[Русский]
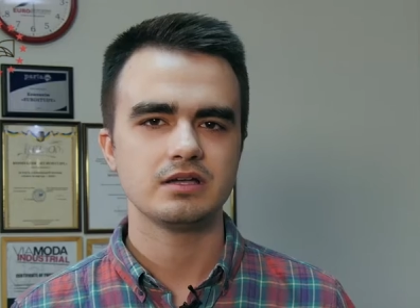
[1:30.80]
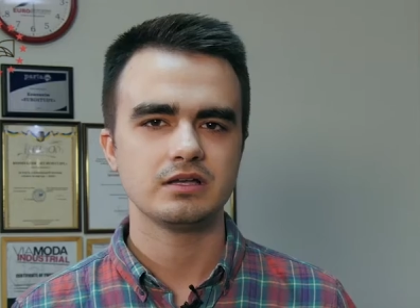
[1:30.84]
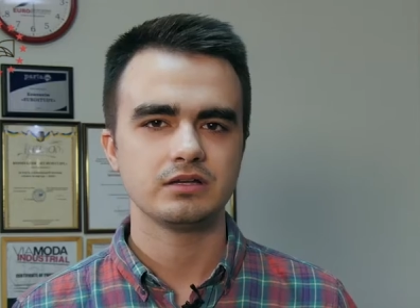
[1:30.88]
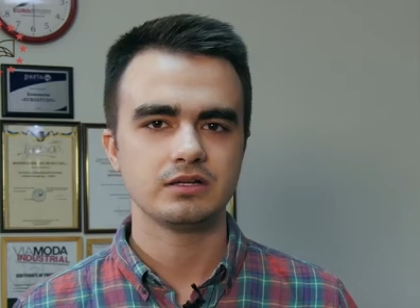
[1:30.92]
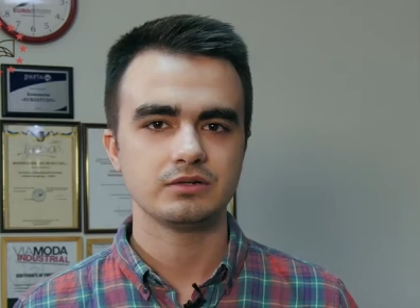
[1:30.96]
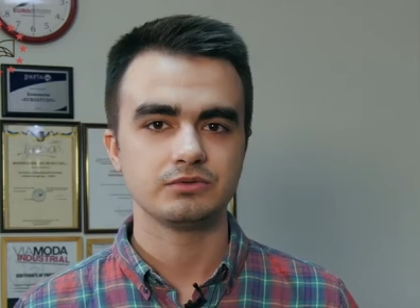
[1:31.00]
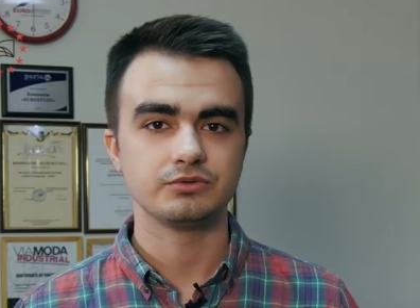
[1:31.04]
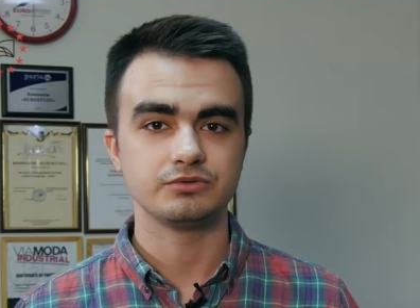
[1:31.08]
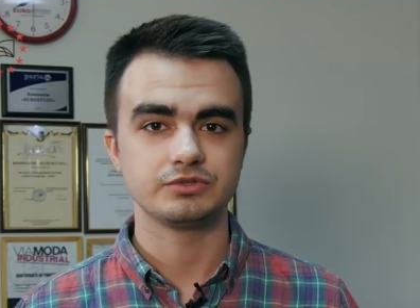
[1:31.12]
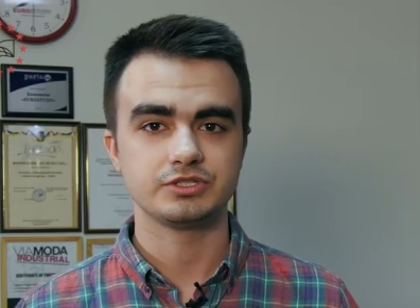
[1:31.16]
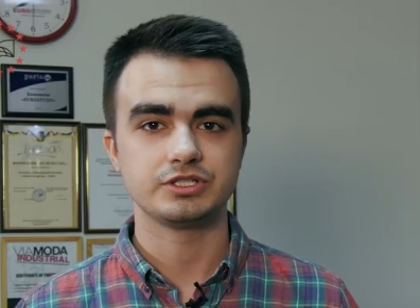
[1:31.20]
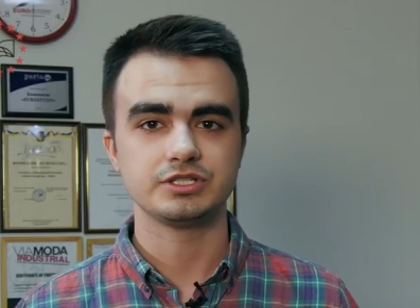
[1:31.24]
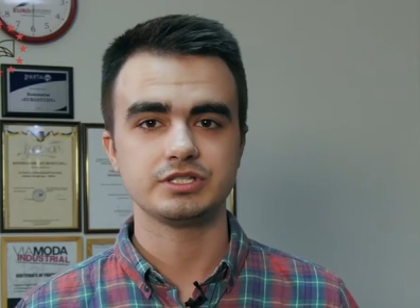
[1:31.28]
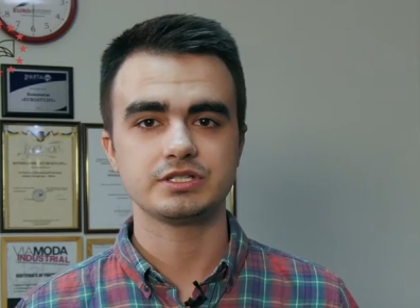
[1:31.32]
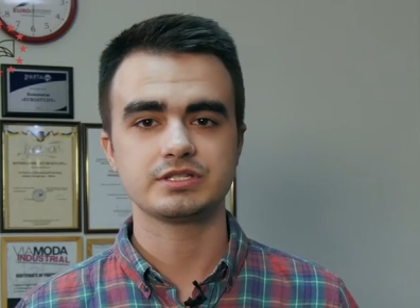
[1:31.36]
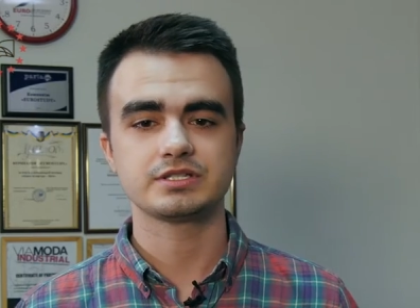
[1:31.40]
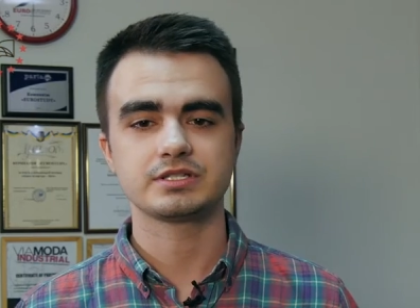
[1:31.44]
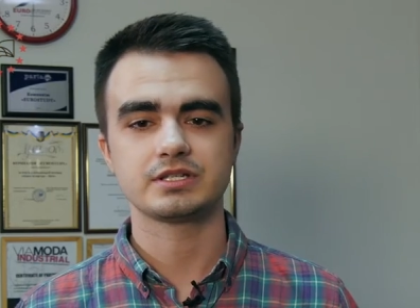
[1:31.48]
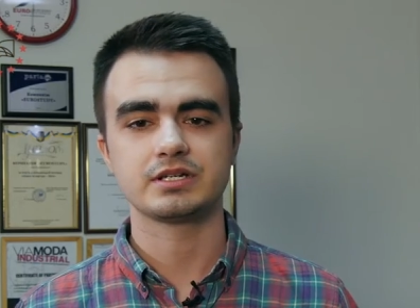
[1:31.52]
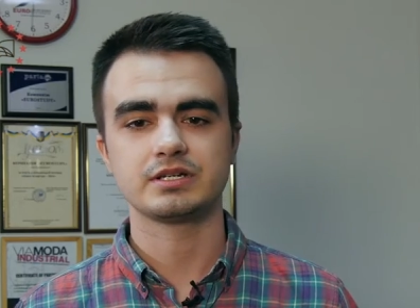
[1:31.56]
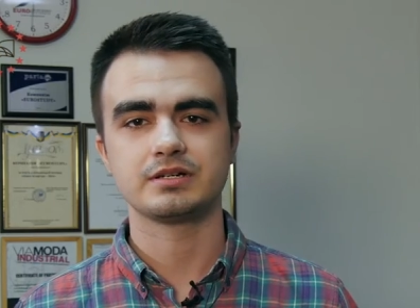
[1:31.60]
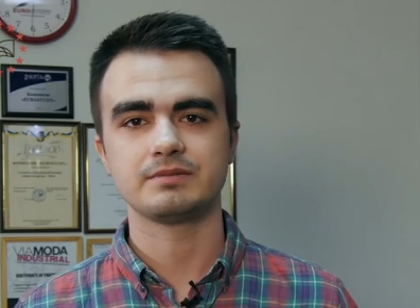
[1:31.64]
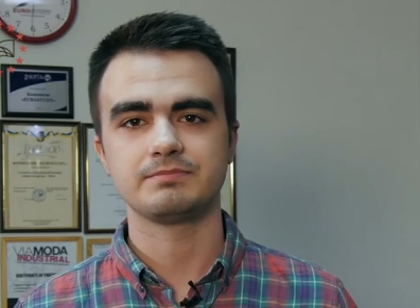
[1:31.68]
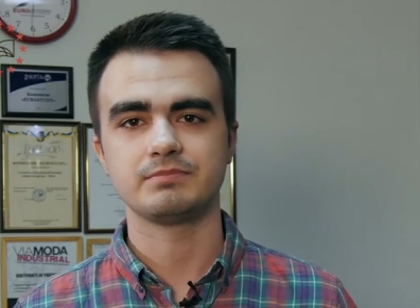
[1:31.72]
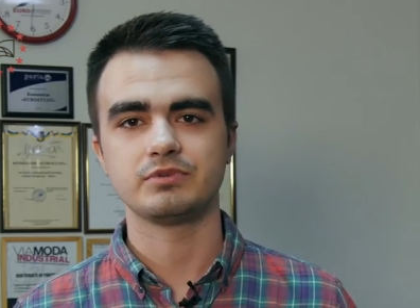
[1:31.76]

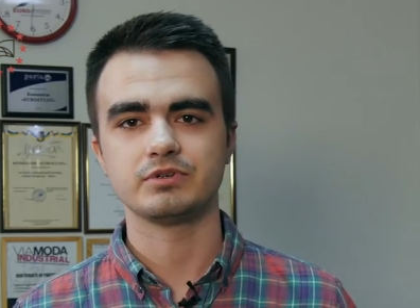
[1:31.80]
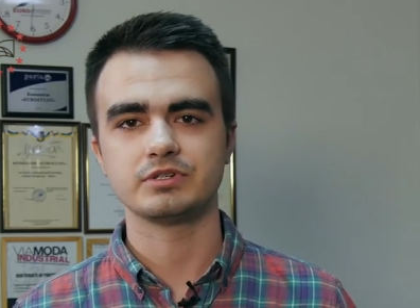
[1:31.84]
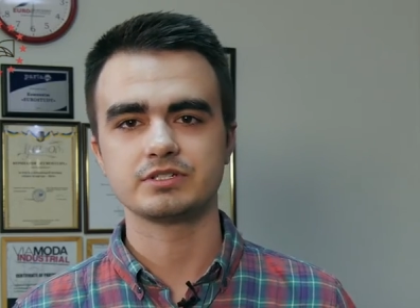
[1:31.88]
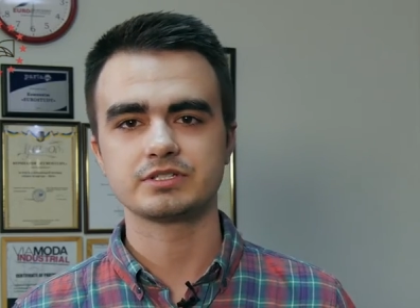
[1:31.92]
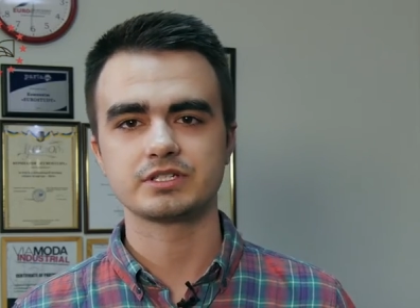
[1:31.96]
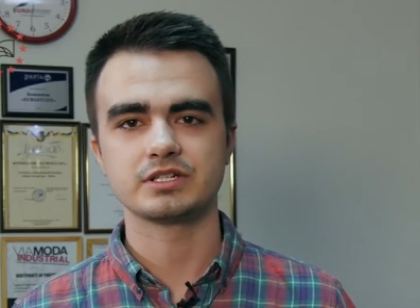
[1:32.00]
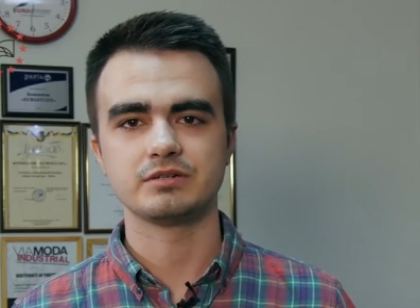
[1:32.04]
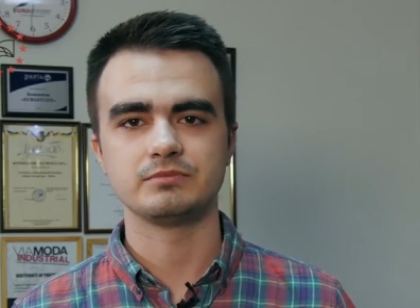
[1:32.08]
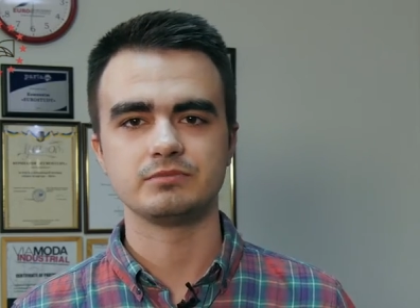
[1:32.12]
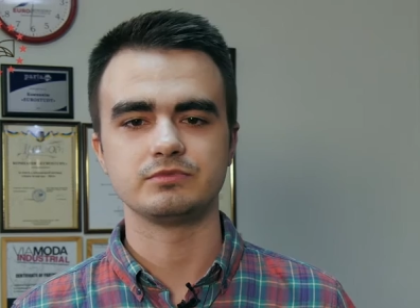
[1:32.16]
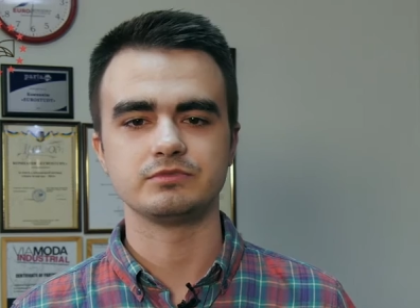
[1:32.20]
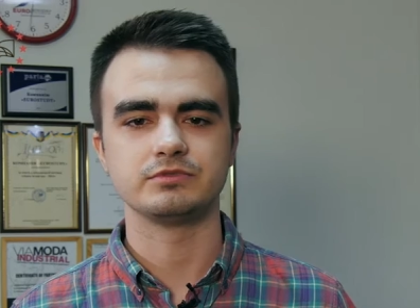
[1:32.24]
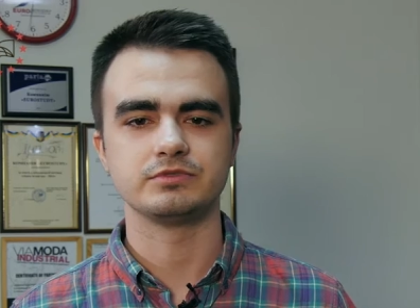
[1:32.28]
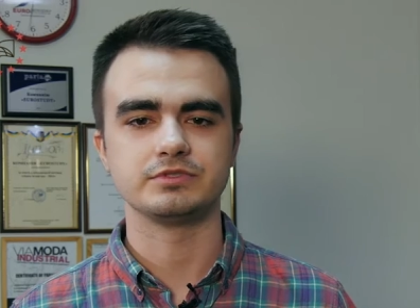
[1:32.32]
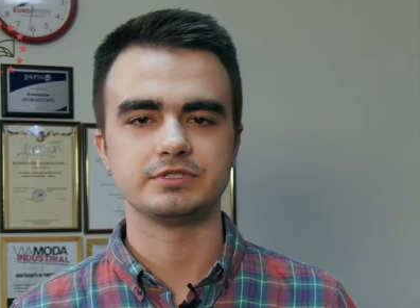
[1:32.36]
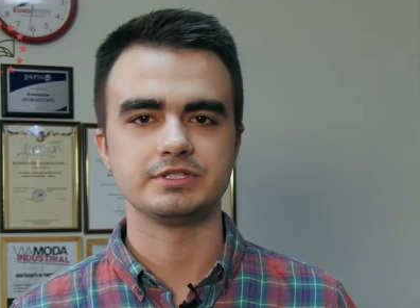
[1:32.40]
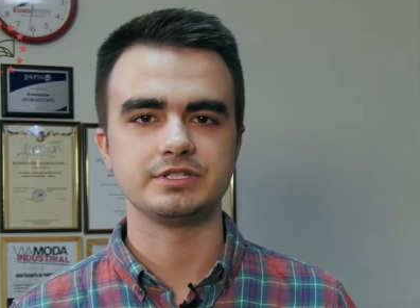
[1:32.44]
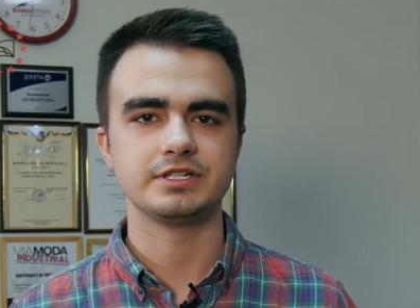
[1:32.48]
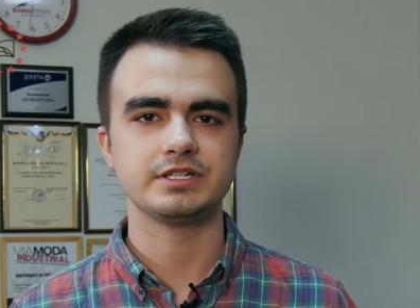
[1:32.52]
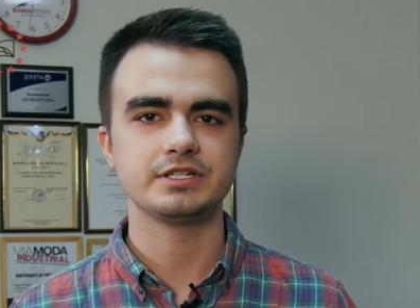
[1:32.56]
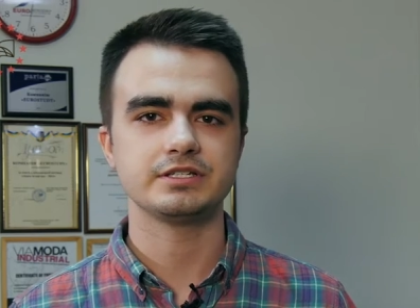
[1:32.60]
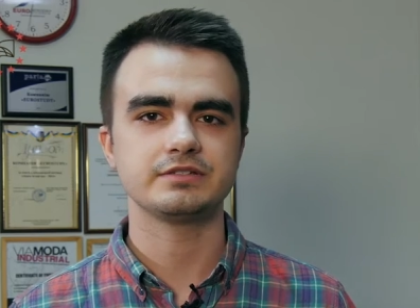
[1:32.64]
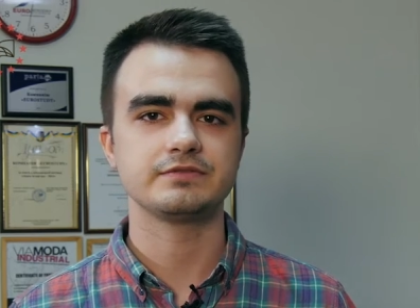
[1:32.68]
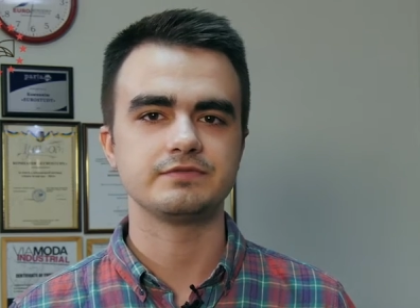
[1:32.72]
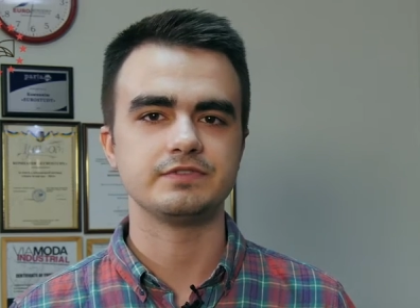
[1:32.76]
учиться польскому
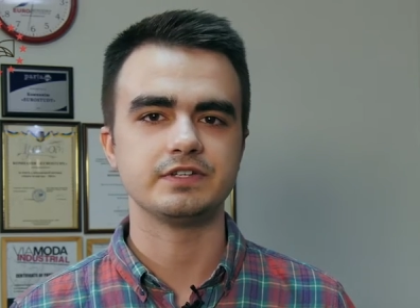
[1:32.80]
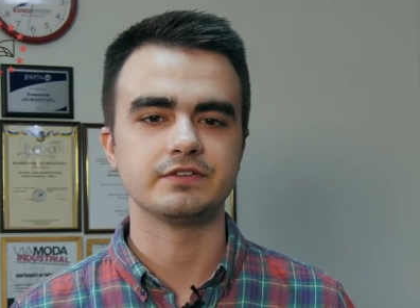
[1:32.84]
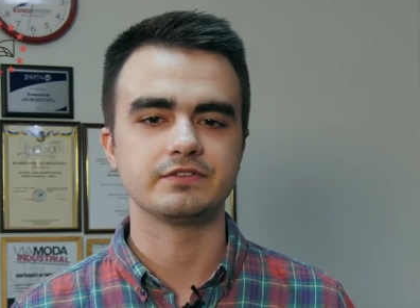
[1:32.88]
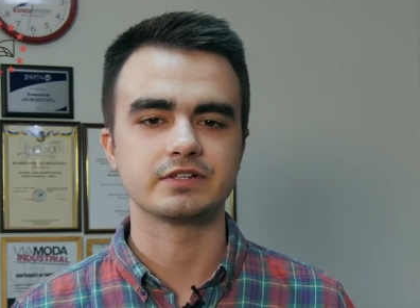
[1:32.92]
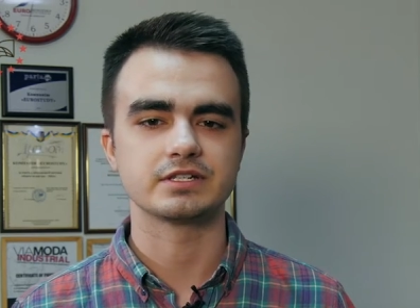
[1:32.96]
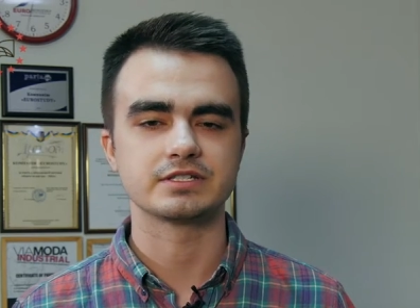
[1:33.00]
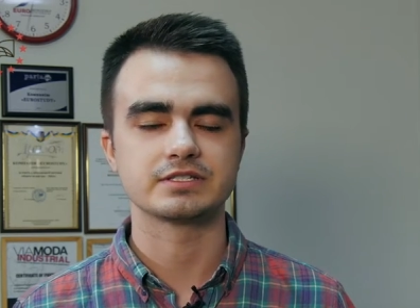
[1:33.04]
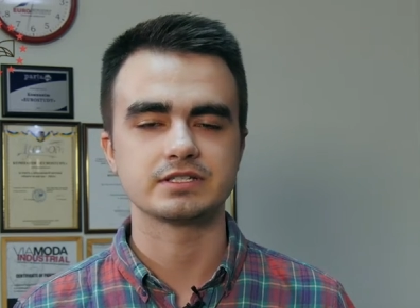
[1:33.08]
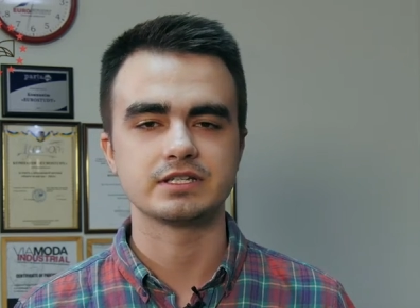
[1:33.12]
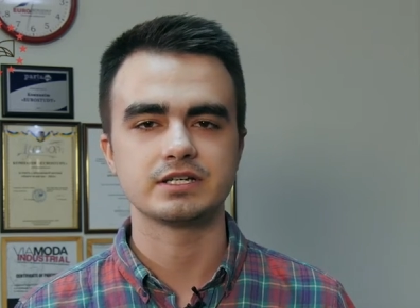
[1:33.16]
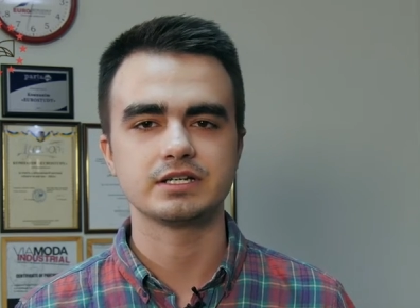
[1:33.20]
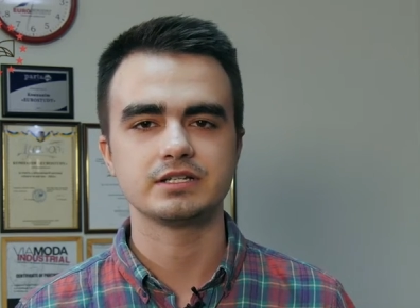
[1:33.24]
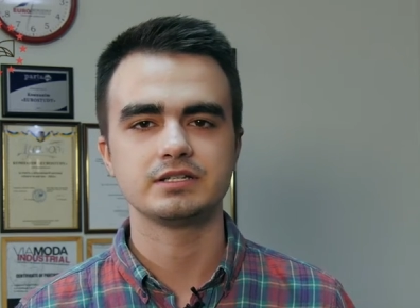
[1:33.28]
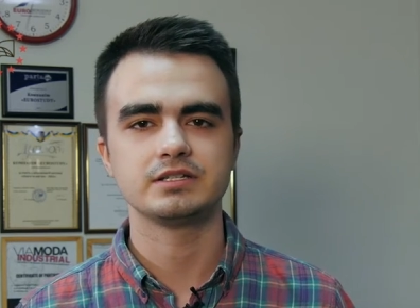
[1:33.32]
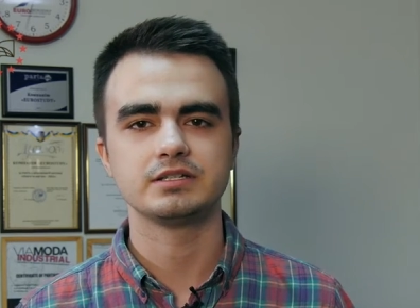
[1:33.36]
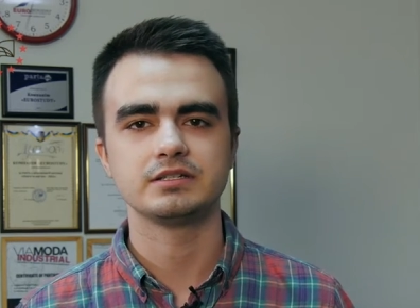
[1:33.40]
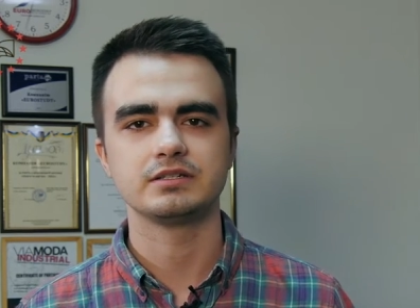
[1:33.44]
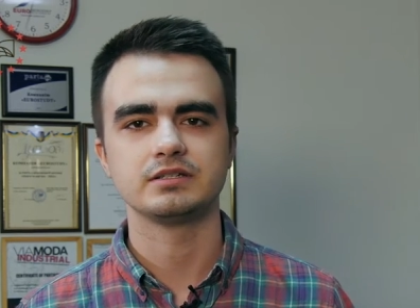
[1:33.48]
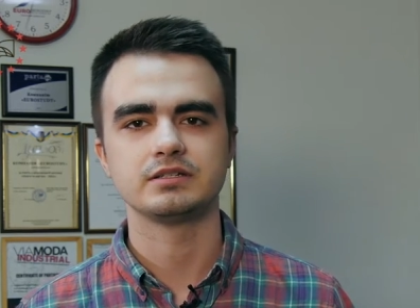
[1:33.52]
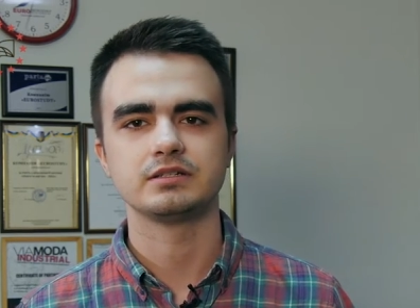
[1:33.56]
здесь, в Евростадии.